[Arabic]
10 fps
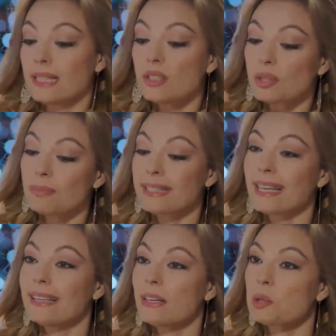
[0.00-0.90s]
يلا خلينا
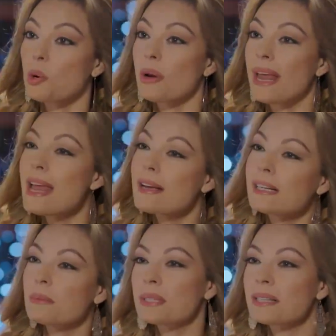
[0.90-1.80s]
نوصي على
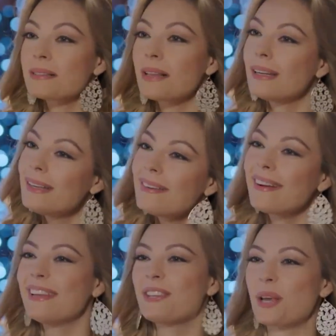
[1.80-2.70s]
كاستين بيت فرنسي
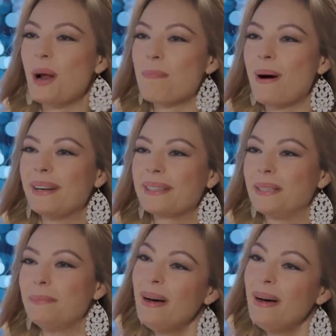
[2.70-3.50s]
مشان تكمل الجلسه